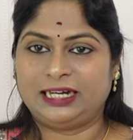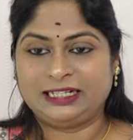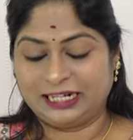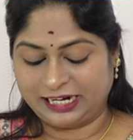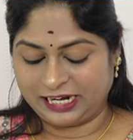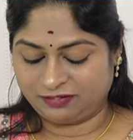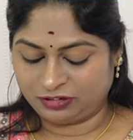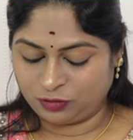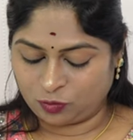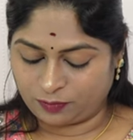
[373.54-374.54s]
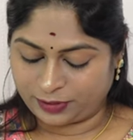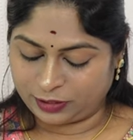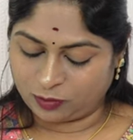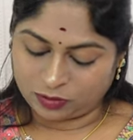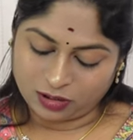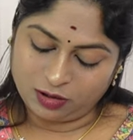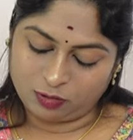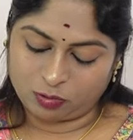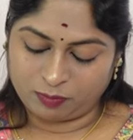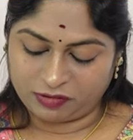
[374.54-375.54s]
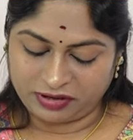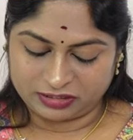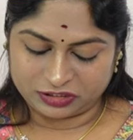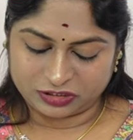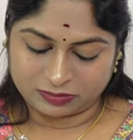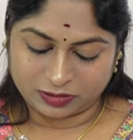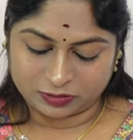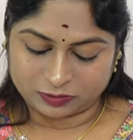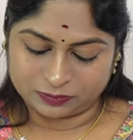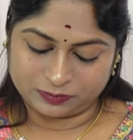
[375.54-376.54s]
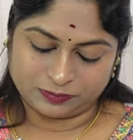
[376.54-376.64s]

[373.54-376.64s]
இந்த டேட் வந்து நோட் பண்ணிக்கோங்க ரொம்பவே அதிர்ஷ்டமா இருக்கும்